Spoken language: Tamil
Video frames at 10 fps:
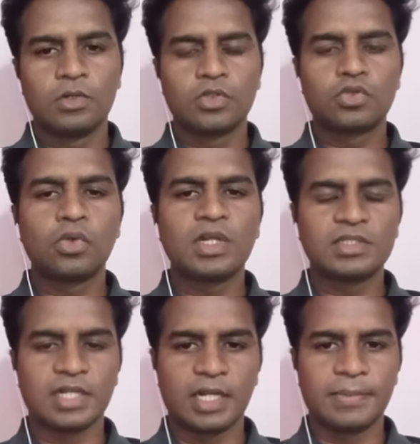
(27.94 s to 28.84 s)

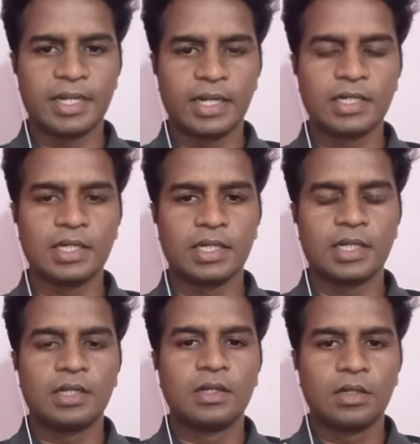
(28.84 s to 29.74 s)
ஸ்டூடெண்ட்ஸ் நிறைய பேர் என்கிட்ட
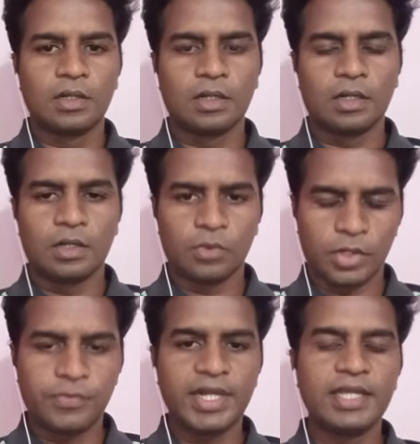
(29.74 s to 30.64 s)
ஒரு
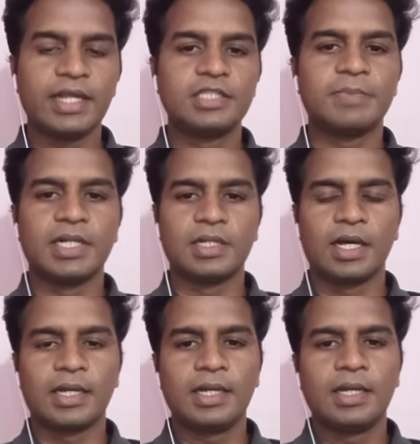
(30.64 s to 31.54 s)
குவெரி ரைஸ்
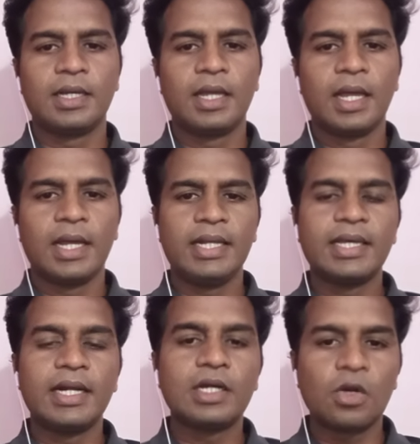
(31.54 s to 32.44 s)
பண்ணியிருந்தாங்க நீங்கள்
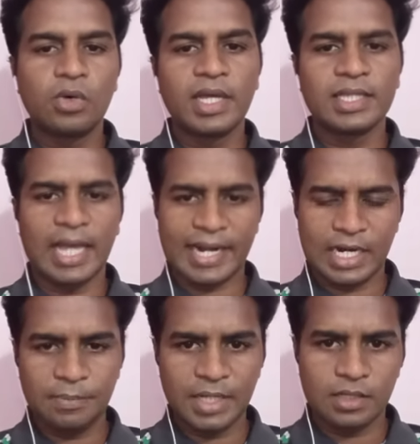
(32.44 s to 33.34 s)
எடுக்கக்கூடிய அந்த
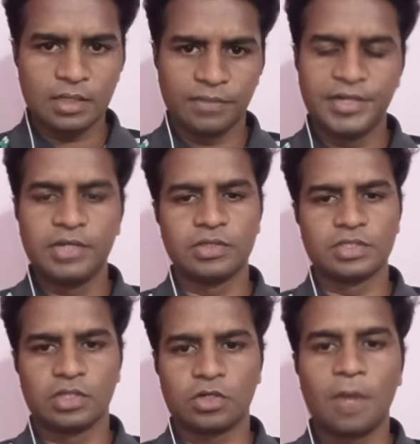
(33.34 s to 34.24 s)
அகாடமிக் வீடியோஸ்
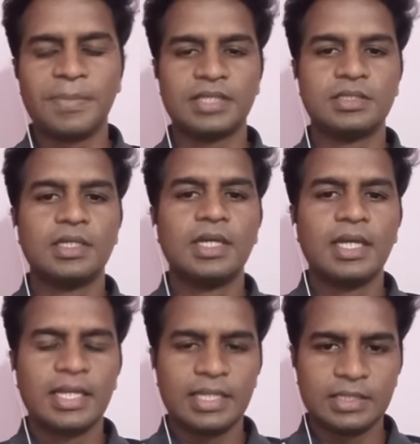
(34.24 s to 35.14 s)
அந்த டாபிக்ஸ்
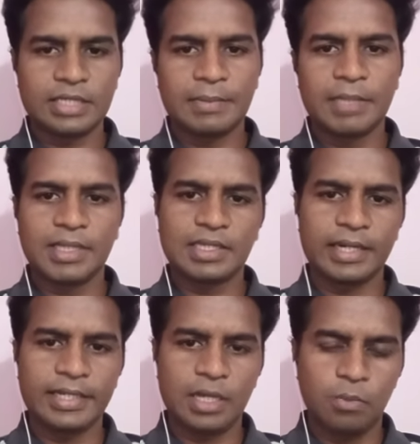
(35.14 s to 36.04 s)
இது சம்மந்தமாக
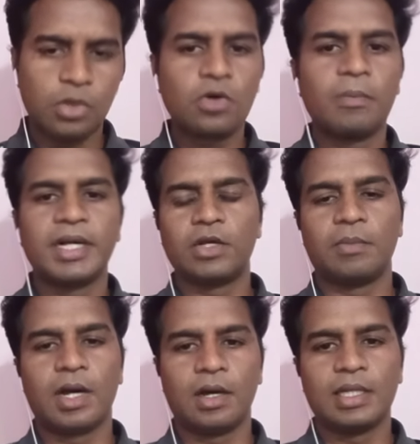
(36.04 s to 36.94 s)
தனியாக புக்கும்
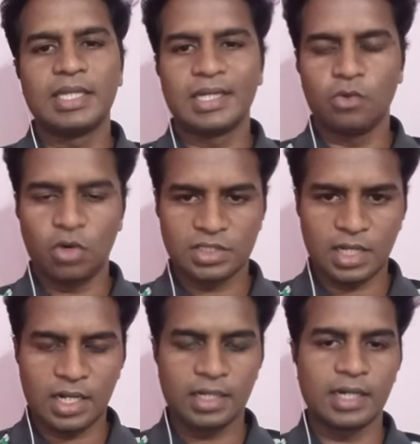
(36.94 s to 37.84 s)
படிக்கணுமா இதுக்கு நோட்ஸ்
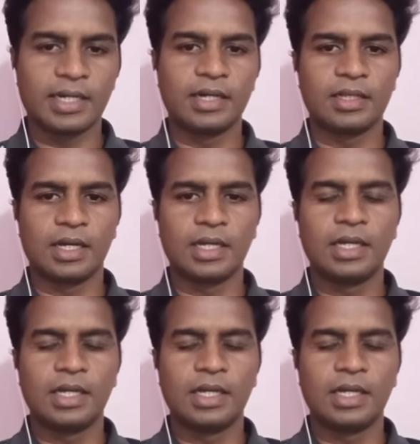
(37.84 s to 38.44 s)
எல்லாம் இருக்கான்னு கேட்டிருந்தாங்க